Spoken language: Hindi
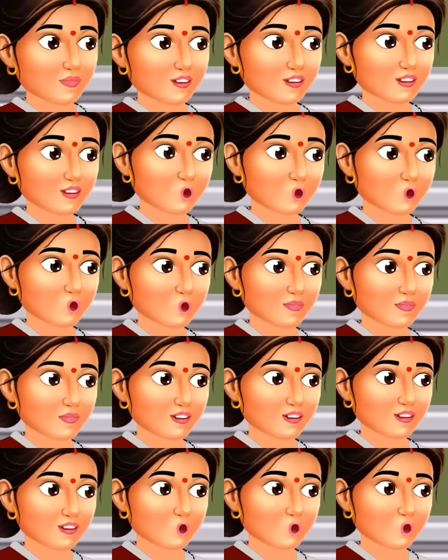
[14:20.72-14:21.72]
शादी हरीश
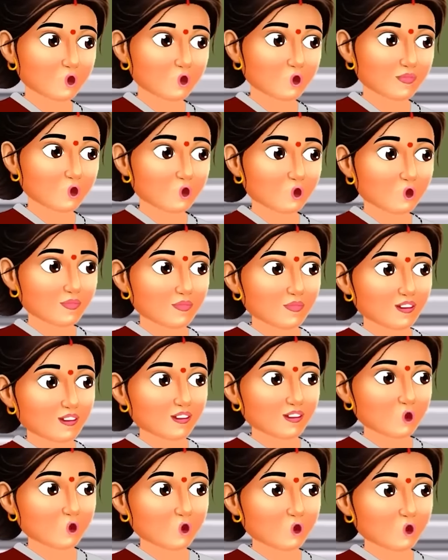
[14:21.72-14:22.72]
से होगी मैं
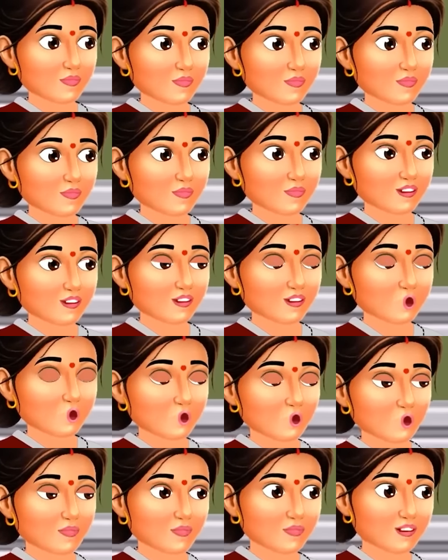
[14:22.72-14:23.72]
और तुम्हारे भैया इस
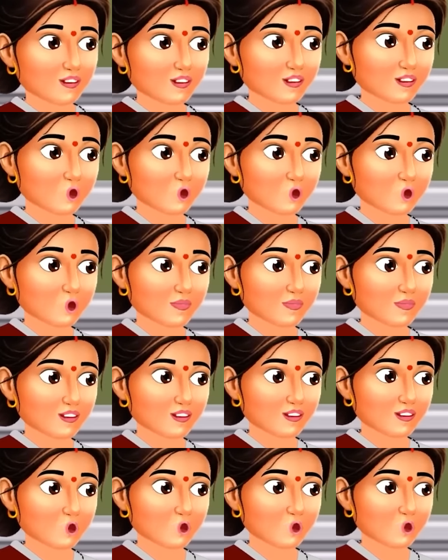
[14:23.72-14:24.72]
बार तुम्हारा कन्यादान
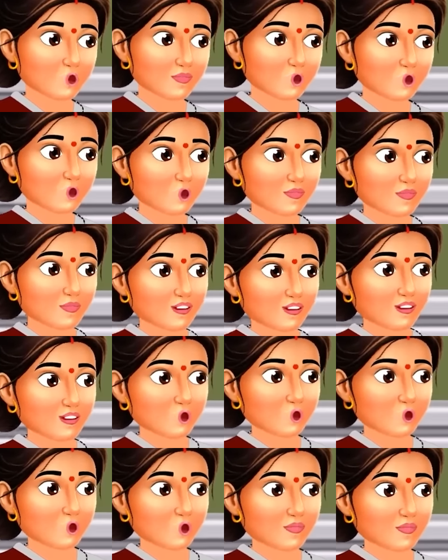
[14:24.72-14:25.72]
करेंगे और
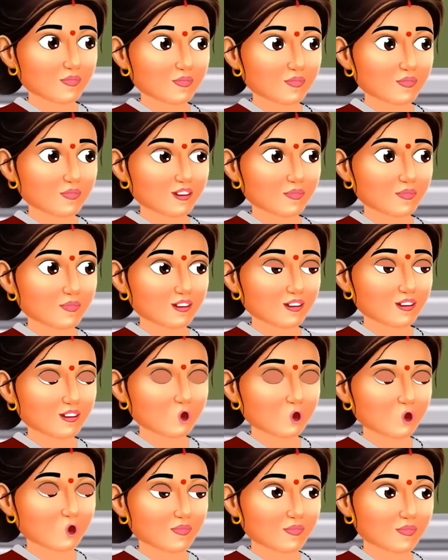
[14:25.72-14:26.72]
हाँ हमेशा
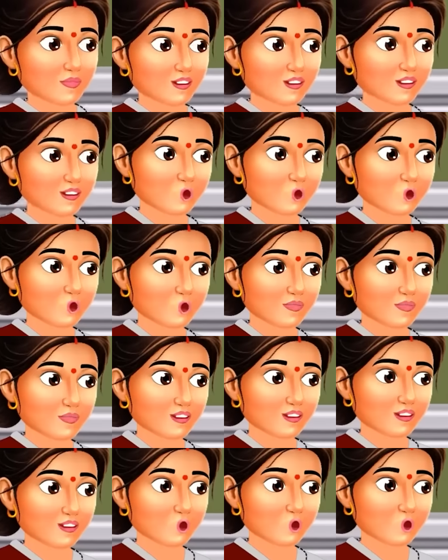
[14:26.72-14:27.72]
एक बात याद रखना
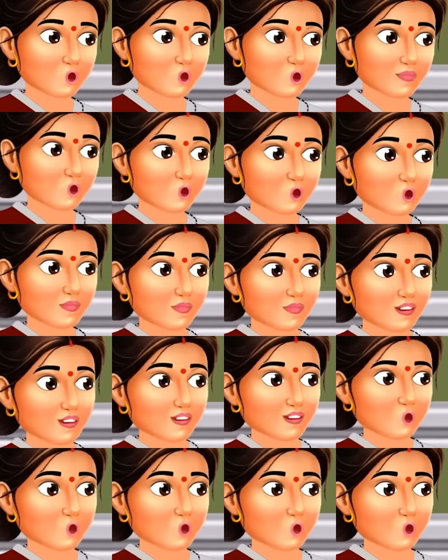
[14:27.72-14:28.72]
तुम्हारा
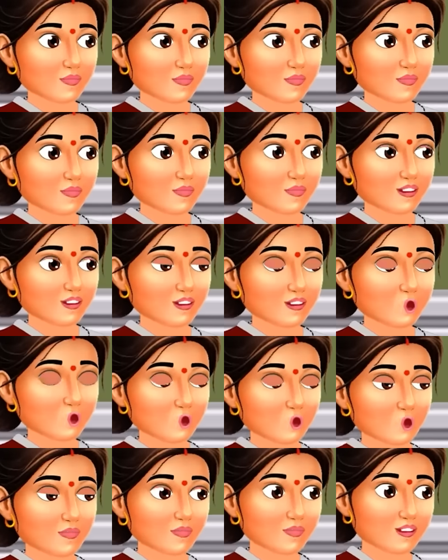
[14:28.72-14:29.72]
इस घर के साथ
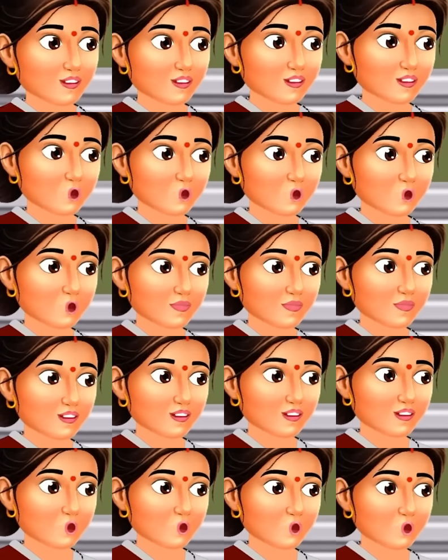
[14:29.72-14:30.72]
नाता कभी नहीं
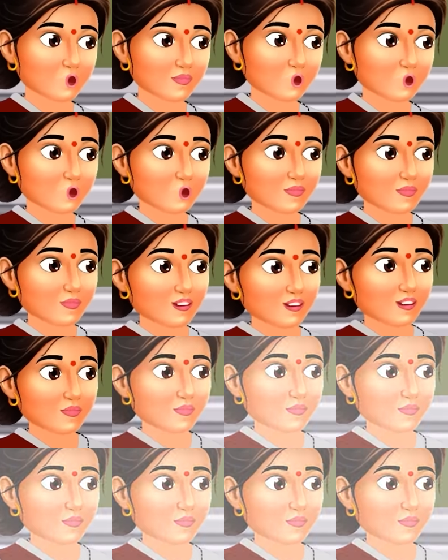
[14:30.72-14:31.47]
टूटेगा ये घर